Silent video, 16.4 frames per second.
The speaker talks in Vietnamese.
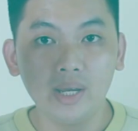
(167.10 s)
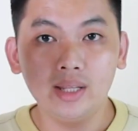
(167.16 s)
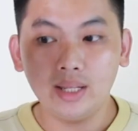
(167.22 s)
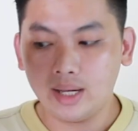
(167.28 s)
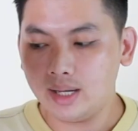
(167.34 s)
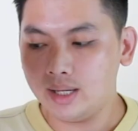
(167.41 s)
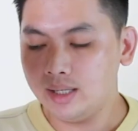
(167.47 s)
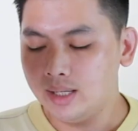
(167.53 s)

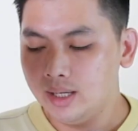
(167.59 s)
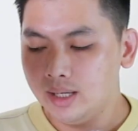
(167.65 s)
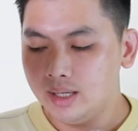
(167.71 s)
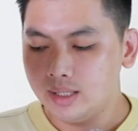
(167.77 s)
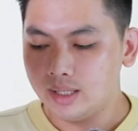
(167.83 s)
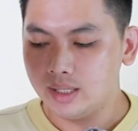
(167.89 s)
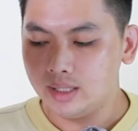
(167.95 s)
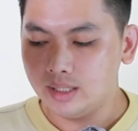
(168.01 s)
pin ha.
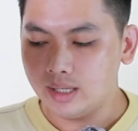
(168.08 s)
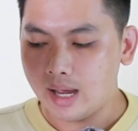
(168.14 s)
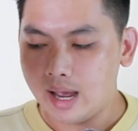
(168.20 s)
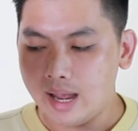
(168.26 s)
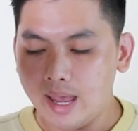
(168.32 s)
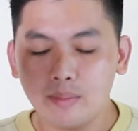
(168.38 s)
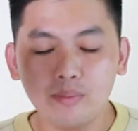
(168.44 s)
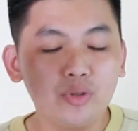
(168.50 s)
Thì
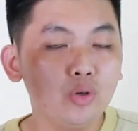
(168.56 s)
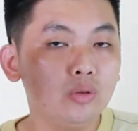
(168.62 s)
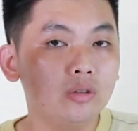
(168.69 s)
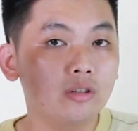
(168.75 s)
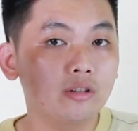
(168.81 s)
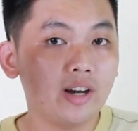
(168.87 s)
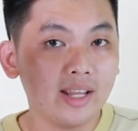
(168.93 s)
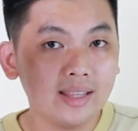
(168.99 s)
em Zhiyun
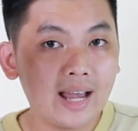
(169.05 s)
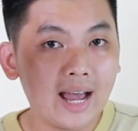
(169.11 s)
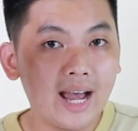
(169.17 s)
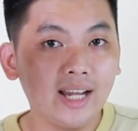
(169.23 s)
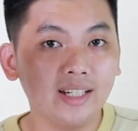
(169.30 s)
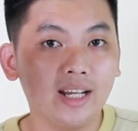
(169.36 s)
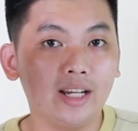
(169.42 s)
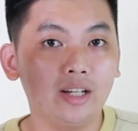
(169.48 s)
Crane
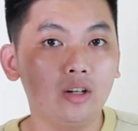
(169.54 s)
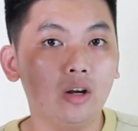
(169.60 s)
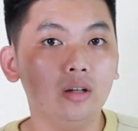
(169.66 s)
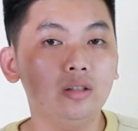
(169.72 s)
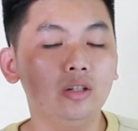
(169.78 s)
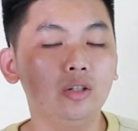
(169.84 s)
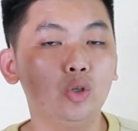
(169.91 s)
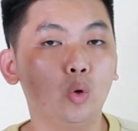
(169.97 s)
2 này
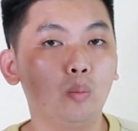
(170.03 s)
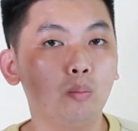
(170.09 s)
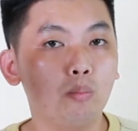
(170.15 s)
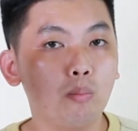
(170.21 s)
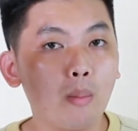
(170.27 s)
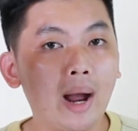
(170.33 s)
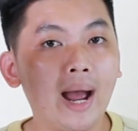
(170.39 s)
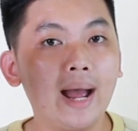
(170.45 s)
nó sử dụng
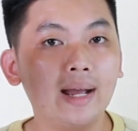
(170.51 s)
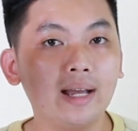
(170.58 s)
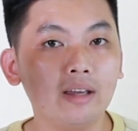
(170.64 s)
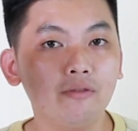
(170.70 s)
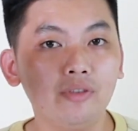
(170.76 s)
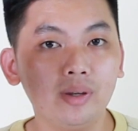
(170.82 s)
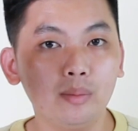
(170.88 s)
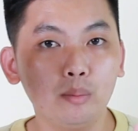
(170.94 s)
3
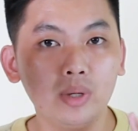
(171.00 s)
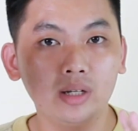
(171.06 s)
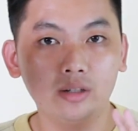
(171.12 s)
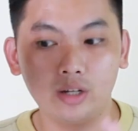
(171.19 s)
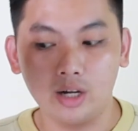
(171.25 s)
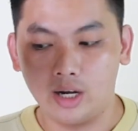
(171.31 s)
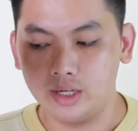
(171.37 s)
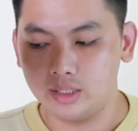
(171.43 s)
cái viên
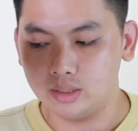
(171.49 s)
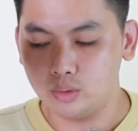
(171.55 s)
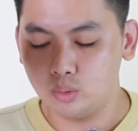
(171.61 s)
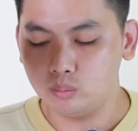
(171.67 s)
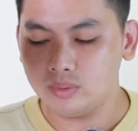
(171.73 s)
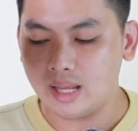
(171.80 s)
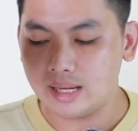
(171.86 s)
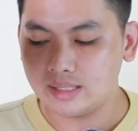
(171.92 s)
pin rời
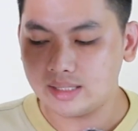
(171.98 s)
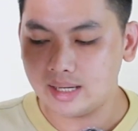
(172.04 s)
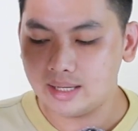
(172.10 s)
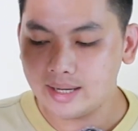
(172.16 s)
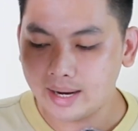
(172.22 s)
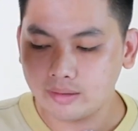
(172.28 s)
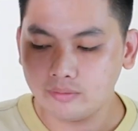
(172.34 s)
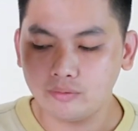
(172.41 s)
chúng ta
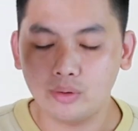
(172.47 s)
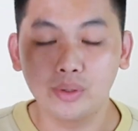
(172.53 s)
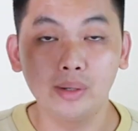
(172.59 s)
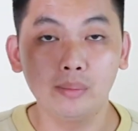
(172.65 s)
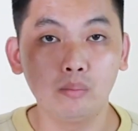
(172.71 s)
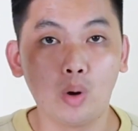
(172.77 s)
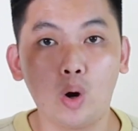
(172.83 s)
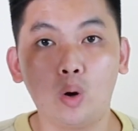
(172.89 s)
sẽ gắn vào
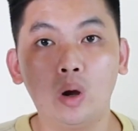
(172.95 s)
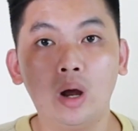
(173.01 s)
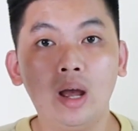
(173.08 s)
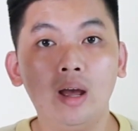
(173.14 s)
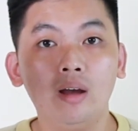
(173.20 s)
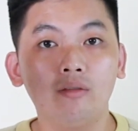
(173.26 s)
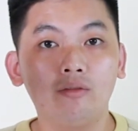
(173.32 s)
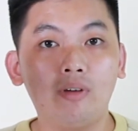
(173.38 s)
gimbal.
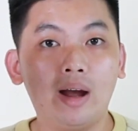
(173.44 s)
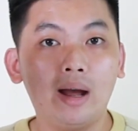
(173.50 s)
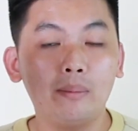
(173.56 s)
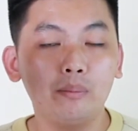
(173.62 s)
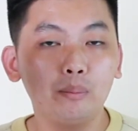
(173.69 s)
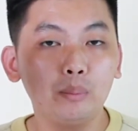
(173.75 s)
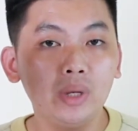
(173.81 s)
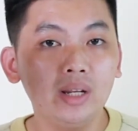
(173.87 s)

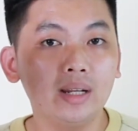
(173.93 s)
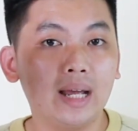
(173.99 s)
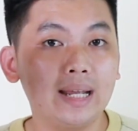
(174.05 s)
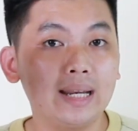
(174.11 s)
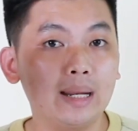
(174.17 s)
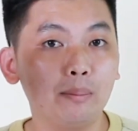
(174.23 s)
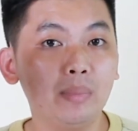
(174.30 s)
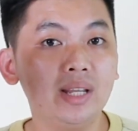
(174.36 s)
Và pin
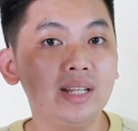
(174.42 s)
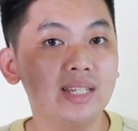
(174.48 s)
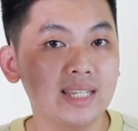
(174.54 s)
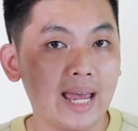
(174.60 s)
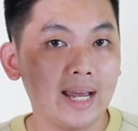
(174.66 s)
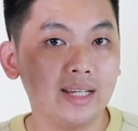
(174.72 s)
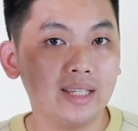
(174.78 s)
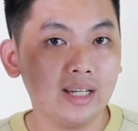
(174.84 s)
này là pin
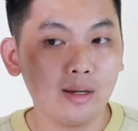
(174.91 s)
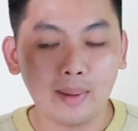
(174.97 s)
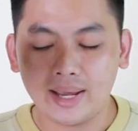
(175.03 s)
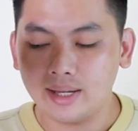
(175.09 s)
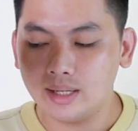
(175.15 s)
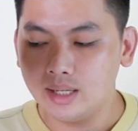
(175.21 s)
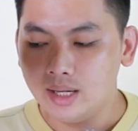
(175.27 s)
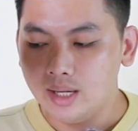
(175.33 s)
sạc nha các
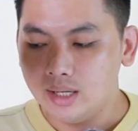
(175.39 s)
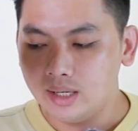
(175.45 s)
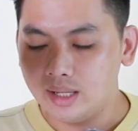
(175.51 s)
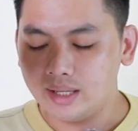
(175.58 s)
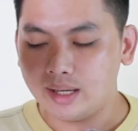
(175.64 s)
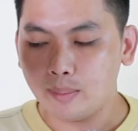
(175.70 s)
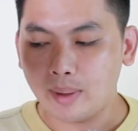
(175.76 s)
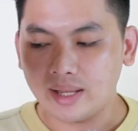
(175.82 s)
bạn.
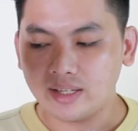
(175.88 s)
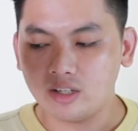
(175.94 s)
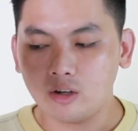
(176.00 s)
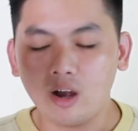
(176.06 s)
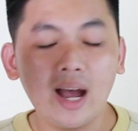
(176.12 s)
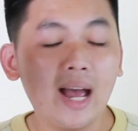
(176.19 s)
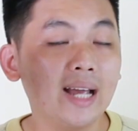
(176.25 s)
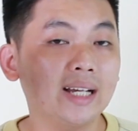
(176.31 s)
Thì các bạn sẽ
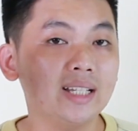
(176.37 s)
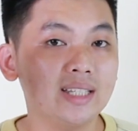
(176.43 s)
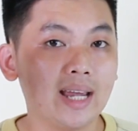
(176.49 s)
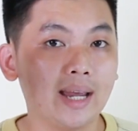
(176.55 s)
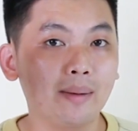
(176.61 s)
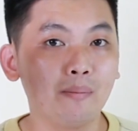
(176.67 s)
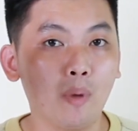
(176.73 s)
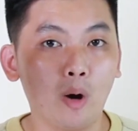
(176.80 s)
có hai cái
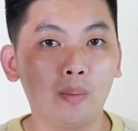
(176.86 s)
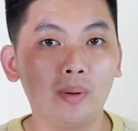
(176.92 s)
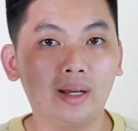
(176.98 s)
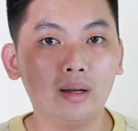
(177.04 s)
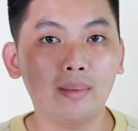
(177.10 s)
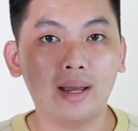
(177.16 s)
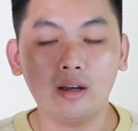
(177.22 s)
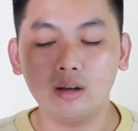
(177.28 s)
sạc, một
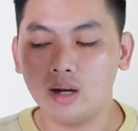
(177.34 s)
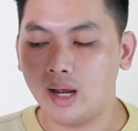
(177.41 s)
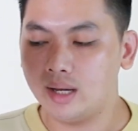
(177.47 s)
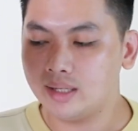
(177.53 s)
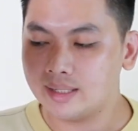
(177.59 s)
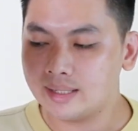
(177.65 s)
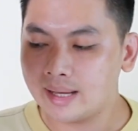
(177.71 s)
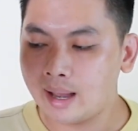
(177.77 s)
là các bạn có
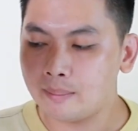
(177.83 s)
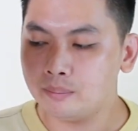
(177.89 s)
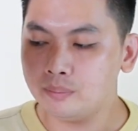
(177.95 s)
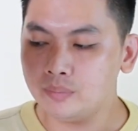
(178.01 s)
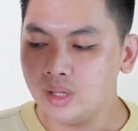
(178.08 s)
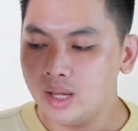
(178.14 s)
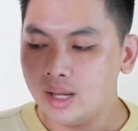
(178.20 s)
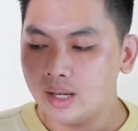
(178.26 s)
thể
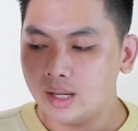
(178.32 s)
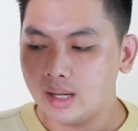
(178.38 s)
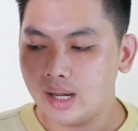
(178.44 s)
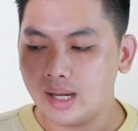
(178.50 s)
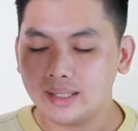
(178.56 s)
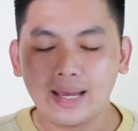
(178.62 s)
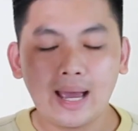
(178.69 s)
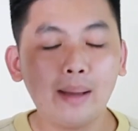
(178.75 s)
cắm
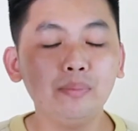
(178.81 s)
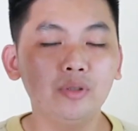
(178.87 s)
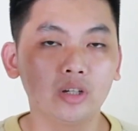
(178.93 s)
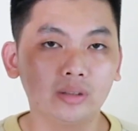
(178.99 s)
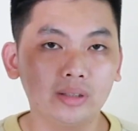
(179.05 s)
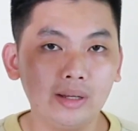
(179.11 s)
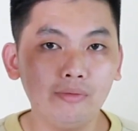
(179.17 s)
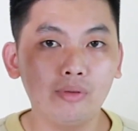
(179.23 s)
cáp
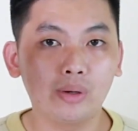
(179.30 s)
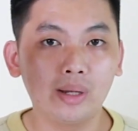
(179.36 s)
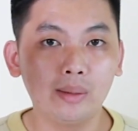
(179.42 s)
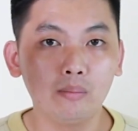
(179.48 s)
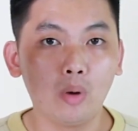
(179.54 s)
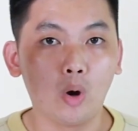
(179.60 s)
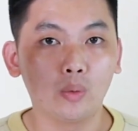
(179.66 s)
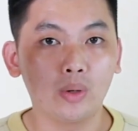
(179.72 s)
trực tiếp vào
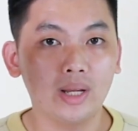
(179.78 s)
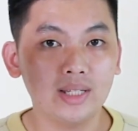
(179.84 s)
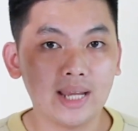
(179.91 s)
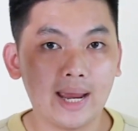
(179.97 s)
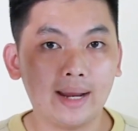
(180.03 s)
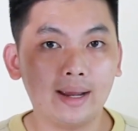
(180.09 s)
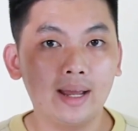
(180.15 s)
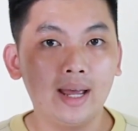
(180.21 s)
gimbal để
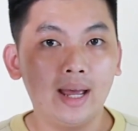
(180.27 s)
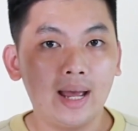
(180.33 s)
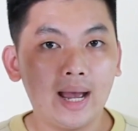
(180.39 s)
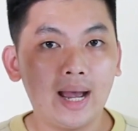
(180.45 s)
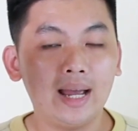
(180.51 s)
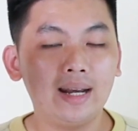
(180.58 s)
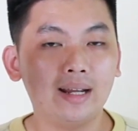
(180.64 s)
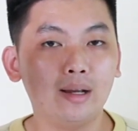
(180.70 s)
sạc,
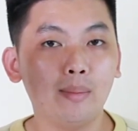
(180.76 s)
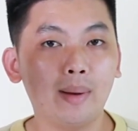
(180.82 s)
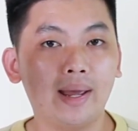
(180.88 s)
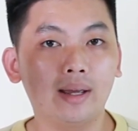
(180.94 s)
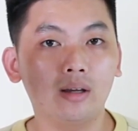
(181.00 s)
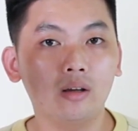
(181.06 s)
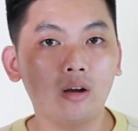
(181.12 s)
hai là các bạn